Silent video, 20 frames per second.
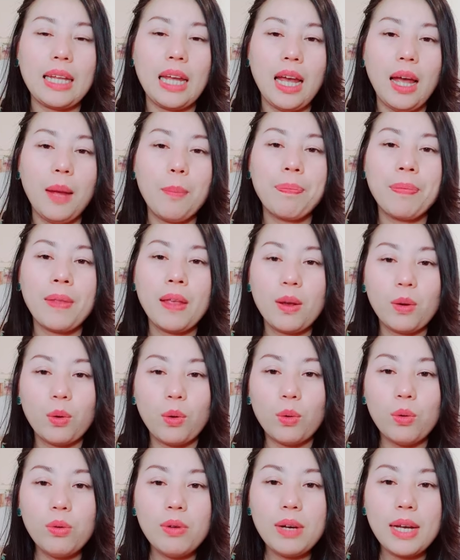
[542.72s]
thế
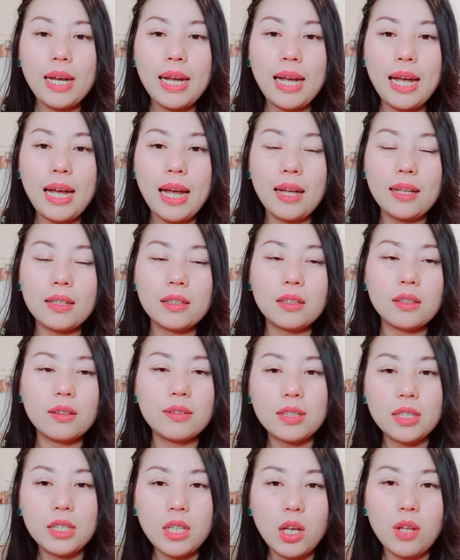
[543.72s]
cũng cũng khen
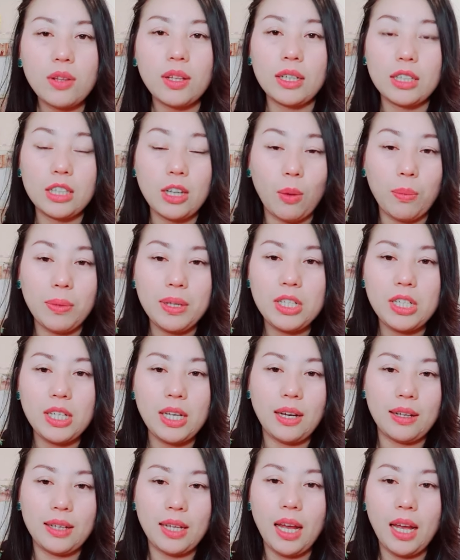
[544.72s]
trong đời cháu mình
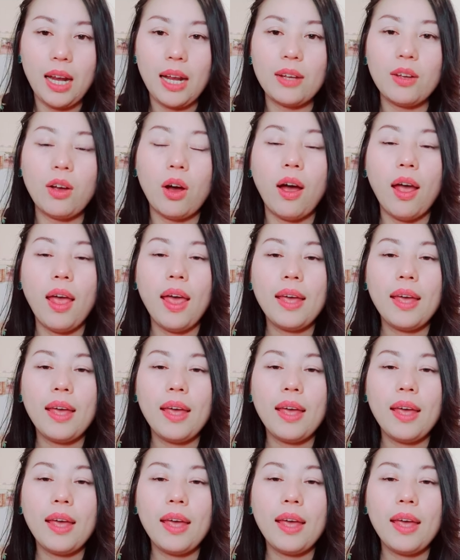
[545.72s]
chỉ lời thế này nhở